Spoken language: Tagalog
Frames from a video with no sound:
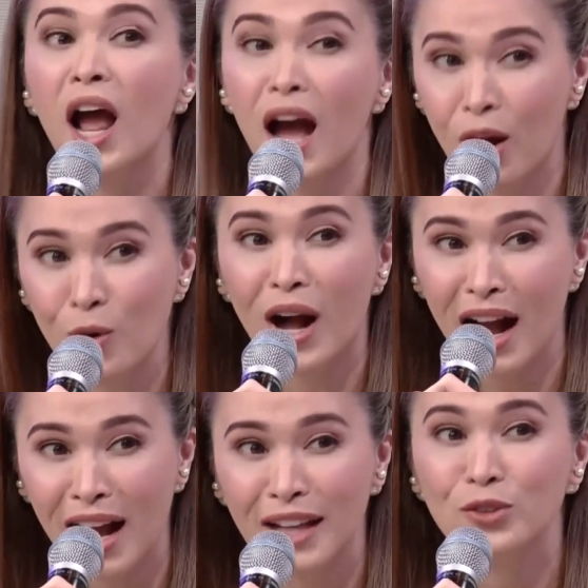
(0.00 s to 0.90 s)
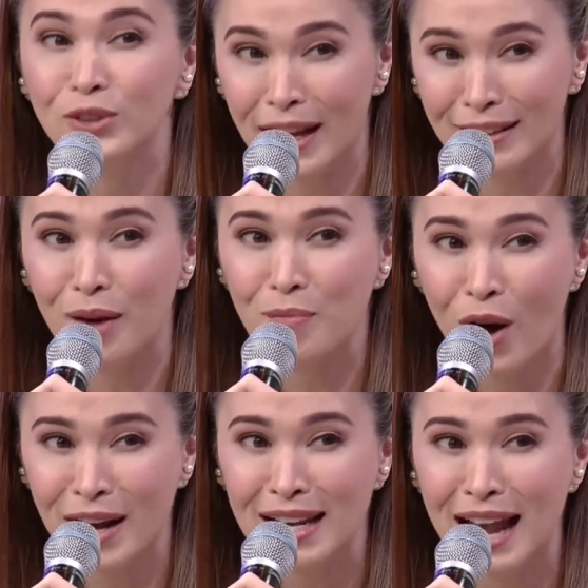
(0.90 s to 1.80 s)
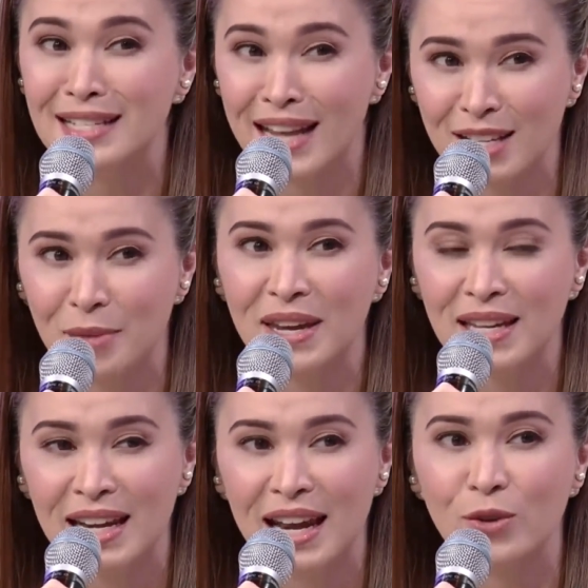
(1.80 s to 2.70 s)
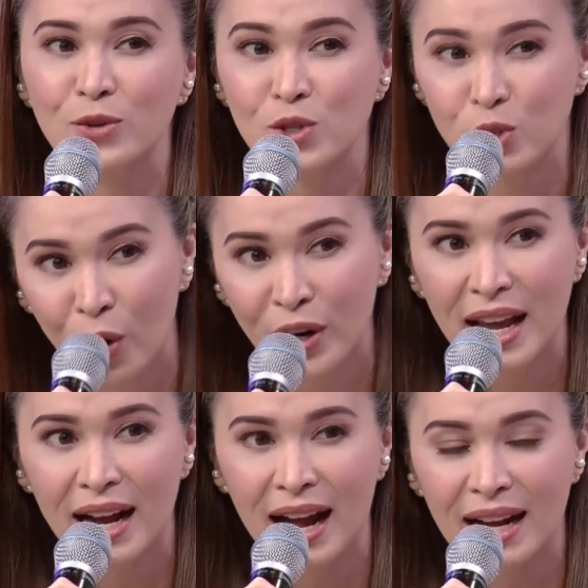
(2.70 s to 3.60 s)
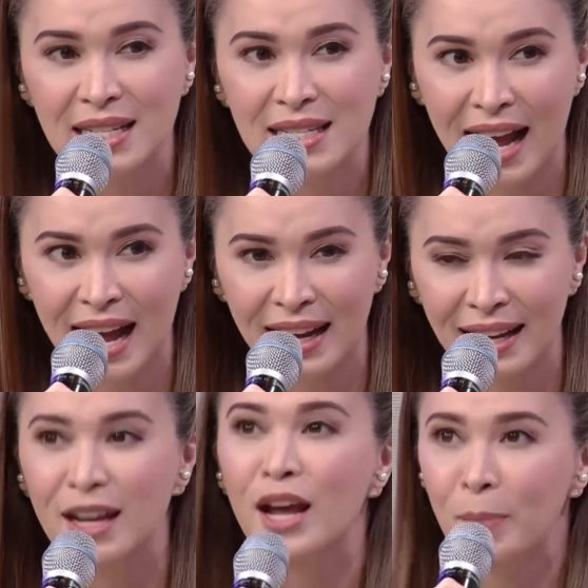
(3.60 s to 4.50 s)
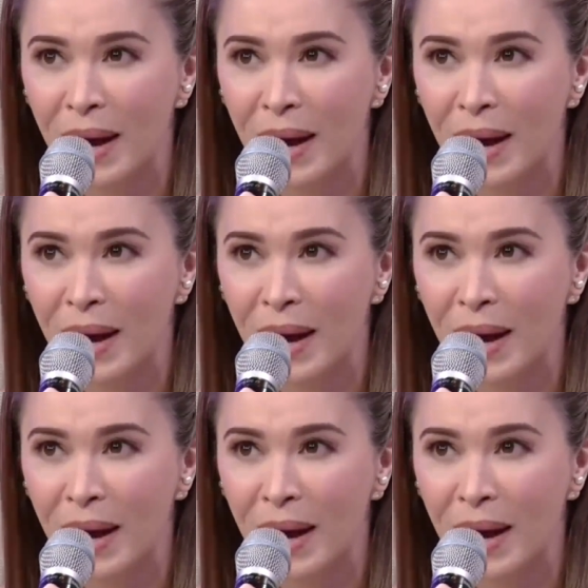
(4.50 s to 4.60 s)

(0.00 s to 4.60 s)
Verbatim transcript: ako kaagad yung tatakbuhan nila at sasabihin nila yung storya kaagad sa akin para